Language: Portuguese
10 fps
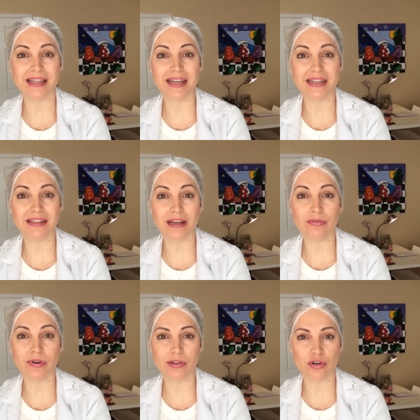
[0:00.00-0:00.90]
tem que ter
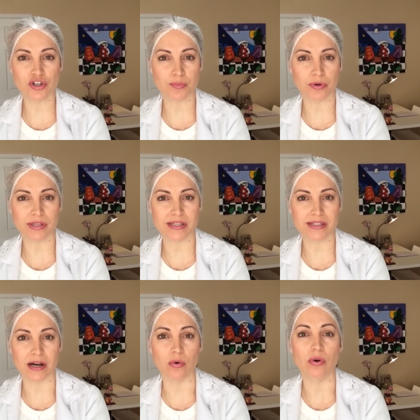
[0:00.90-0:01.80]
o fator de
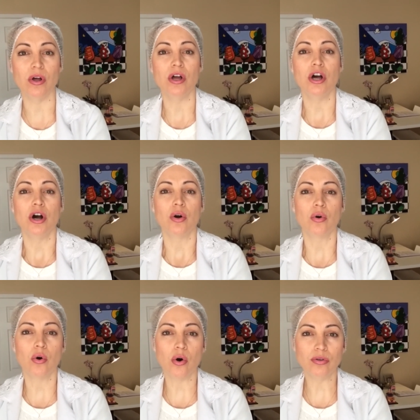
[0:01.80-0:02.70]
proteção
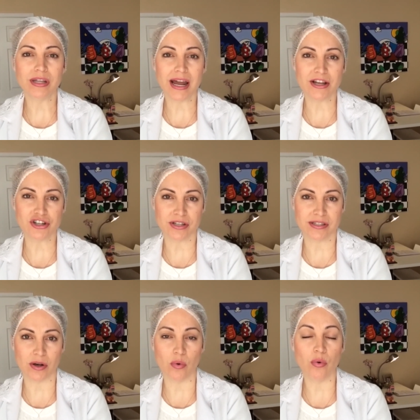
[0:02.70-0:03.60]
Contra a
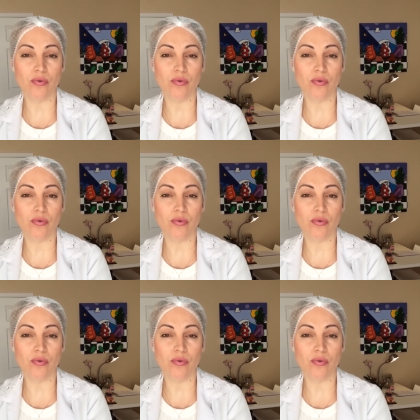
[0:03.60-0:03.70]
radiação